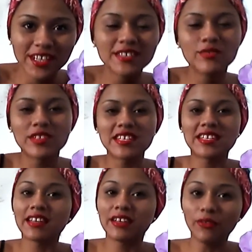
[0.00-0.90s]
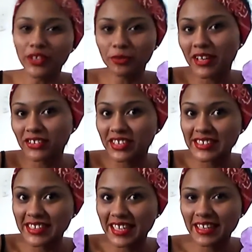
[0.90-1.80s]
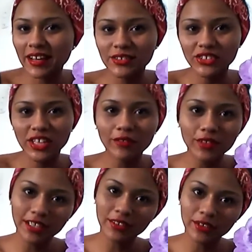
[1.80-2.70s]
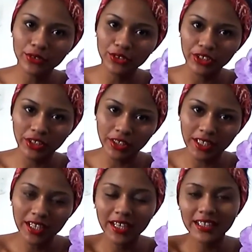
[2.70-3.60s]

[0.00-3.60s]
Se você ainda não faz parte desse canal, se inscreve no canal da Roxinha,